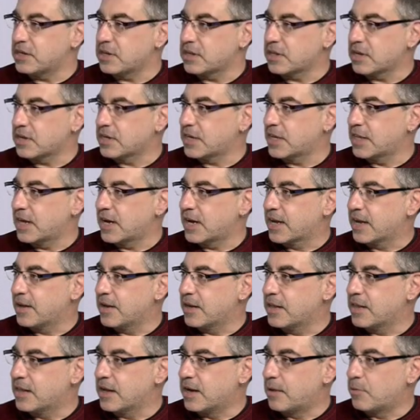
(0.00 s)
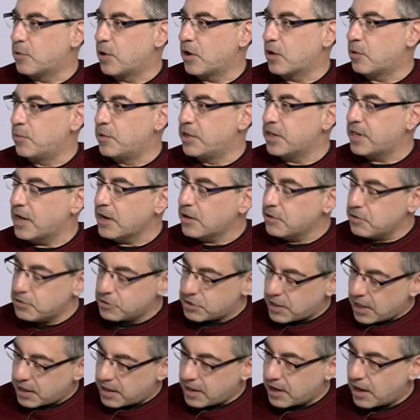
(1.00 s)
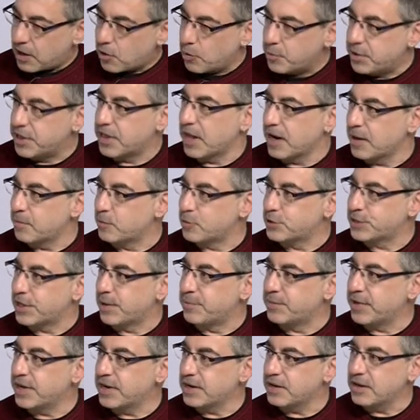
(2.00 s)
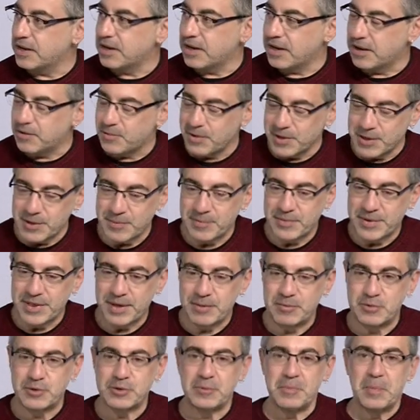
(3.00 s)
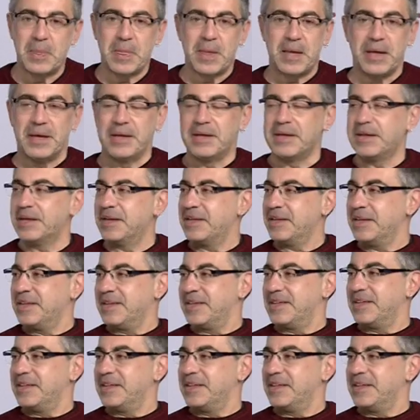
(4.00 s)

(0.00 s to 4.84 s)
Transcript: atrasadas que tengamos que comentar, no obstante las comentaremos también, en cuanto empecemos. Vamos al día, claro.